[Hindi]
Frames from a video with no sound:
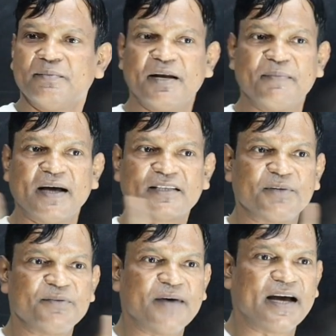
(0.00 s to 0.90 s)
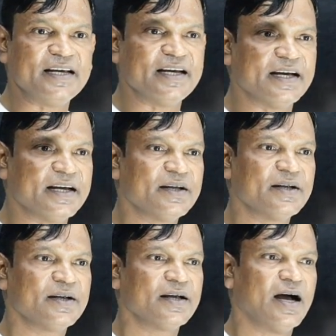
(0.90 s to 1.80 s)
मेरी बात समझ में आ रही
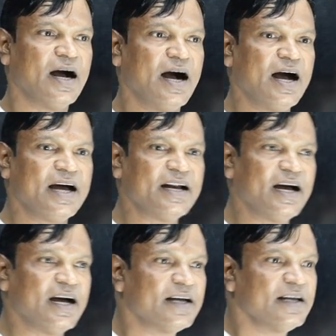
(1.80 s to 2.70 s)
है हाँ या ना